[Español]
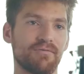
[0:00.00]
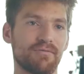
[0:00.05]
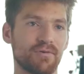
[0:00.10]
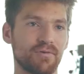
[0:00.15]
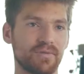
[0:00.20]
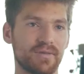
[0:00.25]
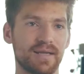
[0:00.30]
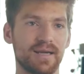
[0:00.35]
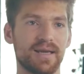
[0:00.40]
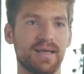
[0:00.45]

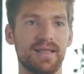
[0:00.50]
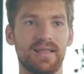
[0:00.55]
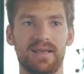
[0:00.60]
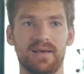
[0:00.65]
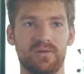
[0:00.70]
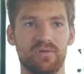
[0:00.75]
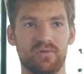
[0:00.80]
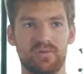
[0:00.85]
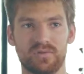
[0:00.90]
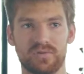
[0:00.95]
frontera
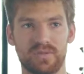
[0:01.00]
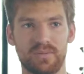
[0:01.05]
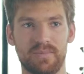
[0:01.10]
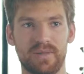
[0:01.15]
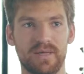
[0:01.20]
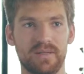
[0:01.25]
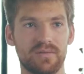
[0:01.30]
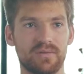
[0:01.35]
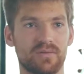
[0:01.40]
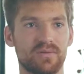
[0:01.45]
del
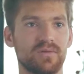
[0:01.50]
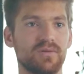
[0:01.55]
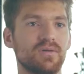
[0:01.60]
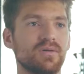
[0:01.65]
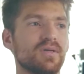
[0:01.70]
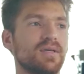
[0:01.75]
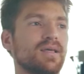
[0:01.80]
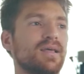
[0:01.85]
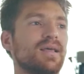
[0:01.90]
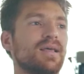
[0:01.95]
conocimiento,
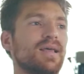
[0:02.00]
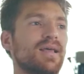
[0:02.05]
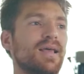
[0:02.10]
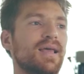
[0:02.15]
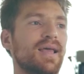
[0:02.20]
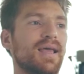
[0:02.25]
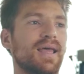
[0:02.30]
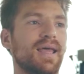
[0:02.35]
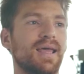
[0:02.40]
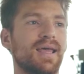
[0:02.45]

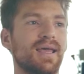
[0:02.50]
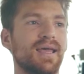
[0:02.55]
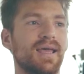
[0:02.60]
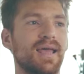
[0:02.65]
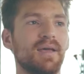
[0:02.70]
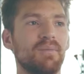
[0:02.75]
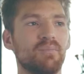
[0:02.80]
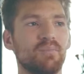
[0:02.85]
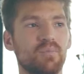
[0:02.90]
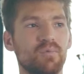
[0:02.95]
eh,
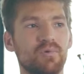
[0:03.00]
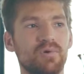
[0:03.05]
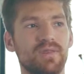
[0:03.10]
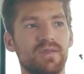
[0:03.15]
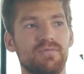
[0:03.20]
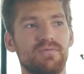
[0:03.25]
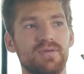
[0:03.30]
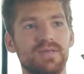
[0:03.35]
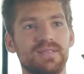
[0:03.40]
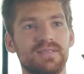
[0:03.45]
es muy
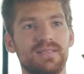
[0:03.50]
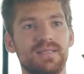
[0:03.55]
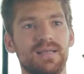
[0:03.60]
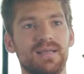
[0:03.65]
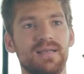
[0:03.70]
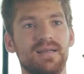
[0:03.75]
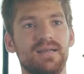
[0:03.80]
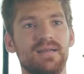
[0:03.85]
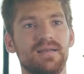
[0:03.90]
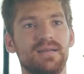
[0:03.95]

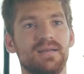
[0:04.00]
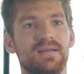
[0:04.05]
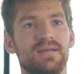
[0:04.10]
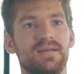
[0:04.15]
difícil